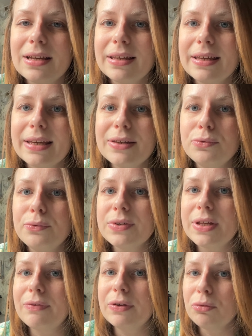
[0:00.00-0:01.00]
Grisou
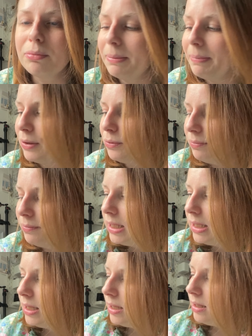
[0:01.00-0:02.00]
vous a fait tomber, pardon.
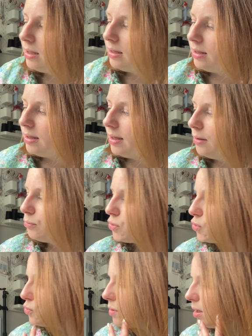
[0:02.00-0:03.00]

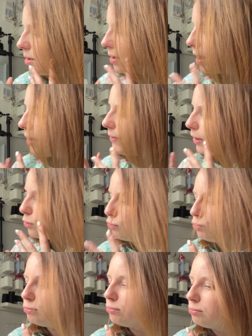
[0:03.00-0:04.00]
Allonge-toi avec
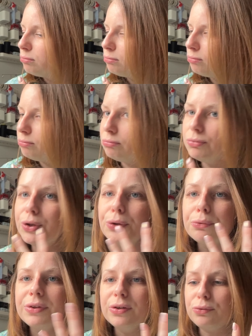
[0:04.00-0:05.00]
nous et
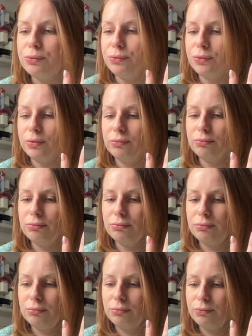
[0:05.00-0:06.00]
on discute.
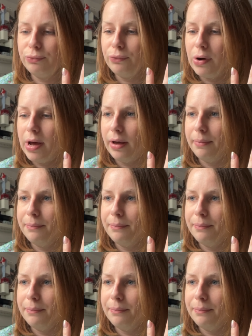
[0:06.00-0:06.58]
Voilà.